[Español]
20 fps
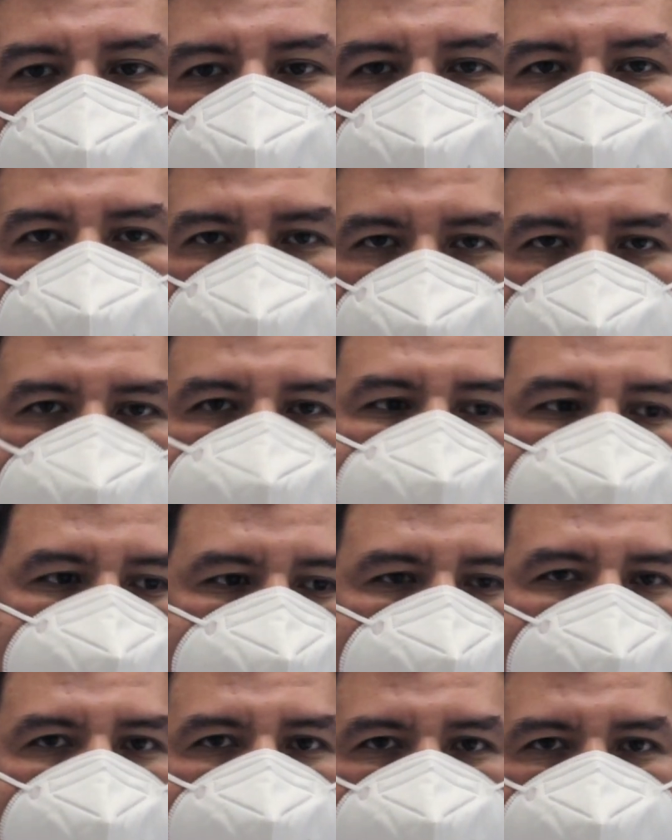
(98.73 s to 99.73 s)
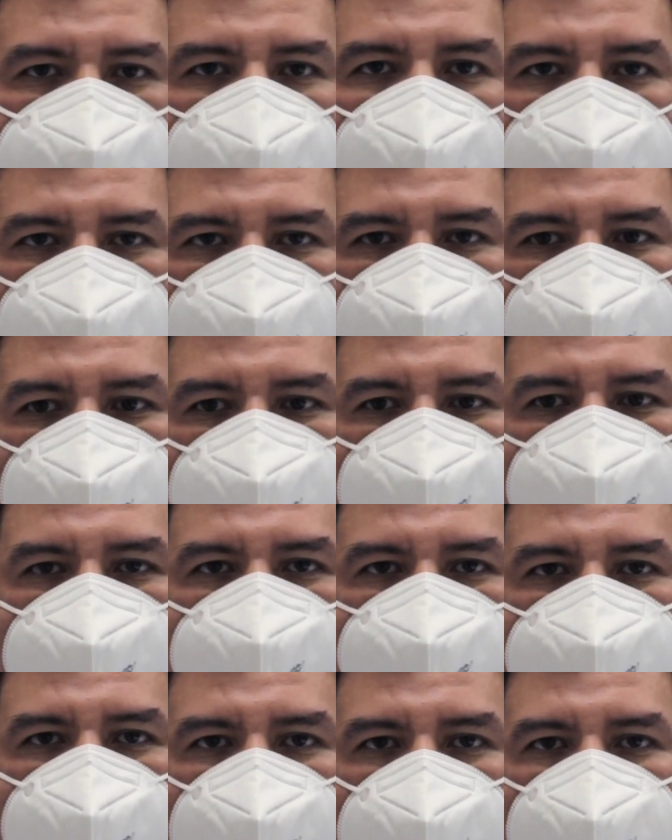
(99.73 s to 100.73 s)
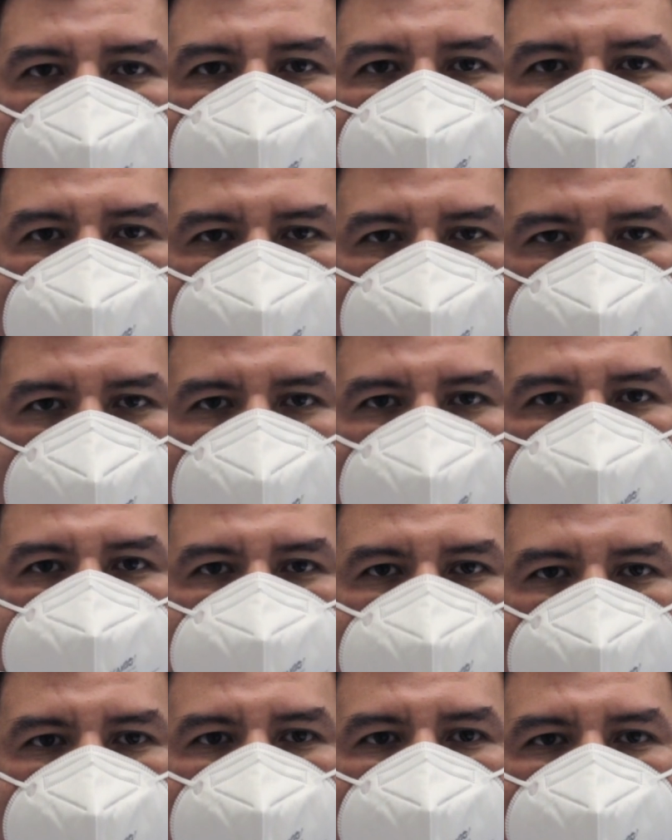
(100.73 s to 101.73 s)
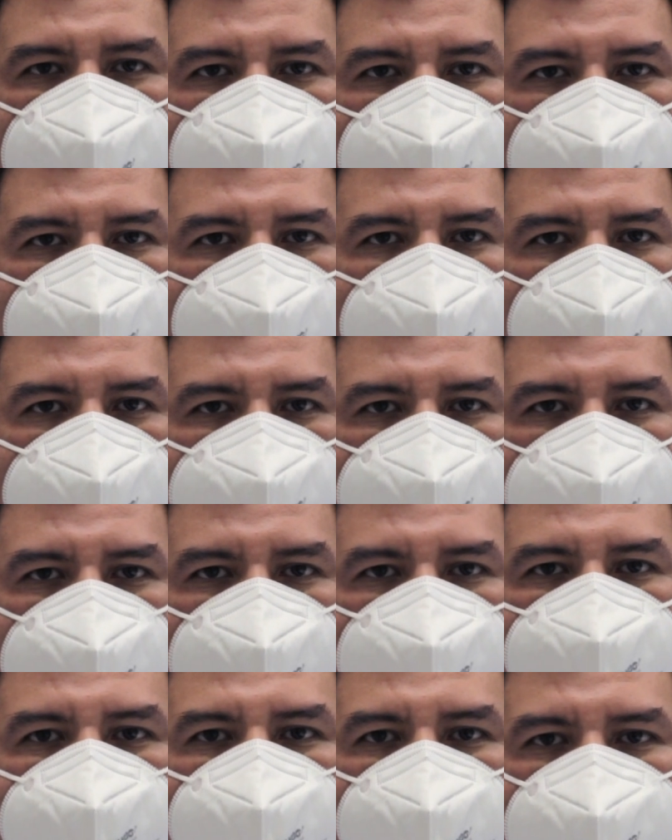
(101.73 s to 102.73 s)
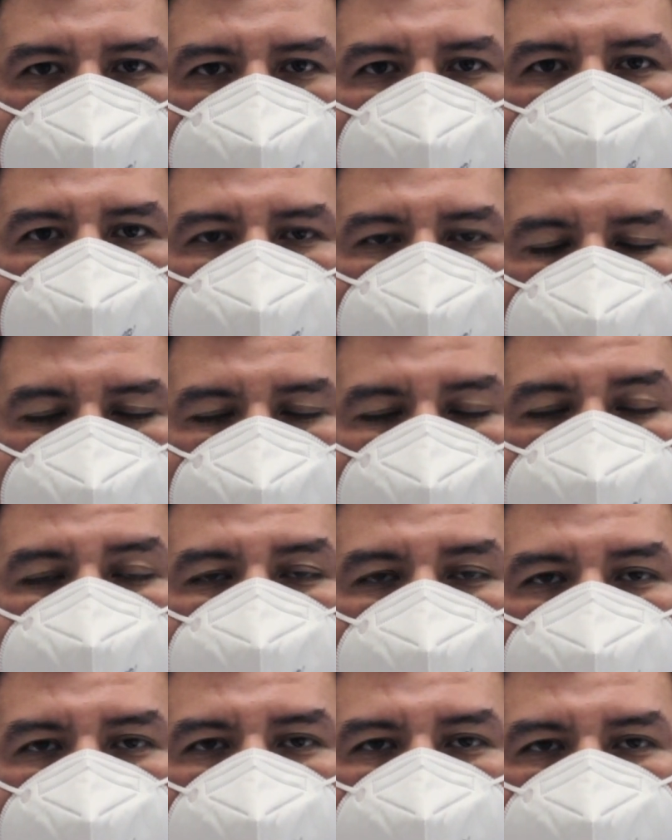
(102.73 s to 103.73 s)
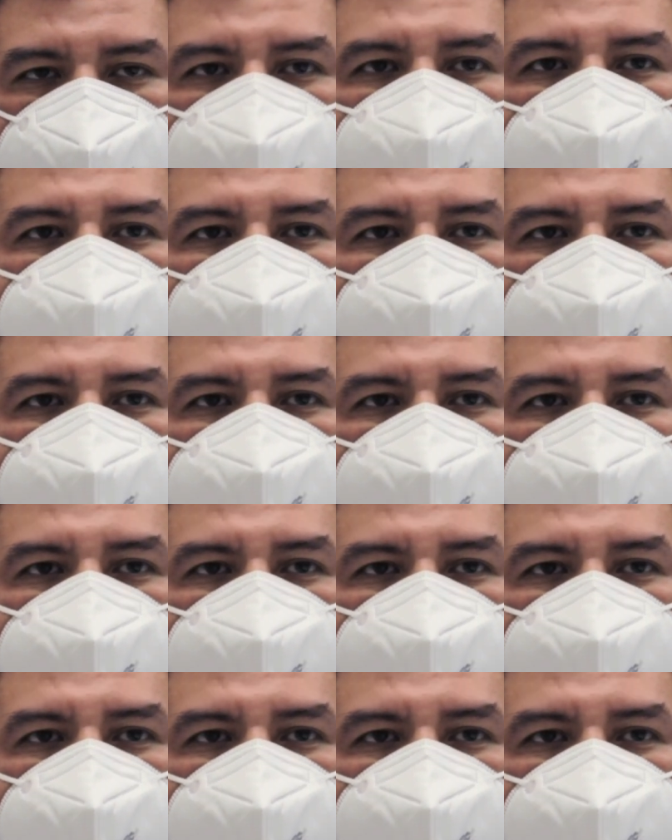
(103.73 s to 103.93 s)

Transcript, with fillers: Y es hasta este año en donde me dan la oportunidad de ser gerente de planta de esta planta.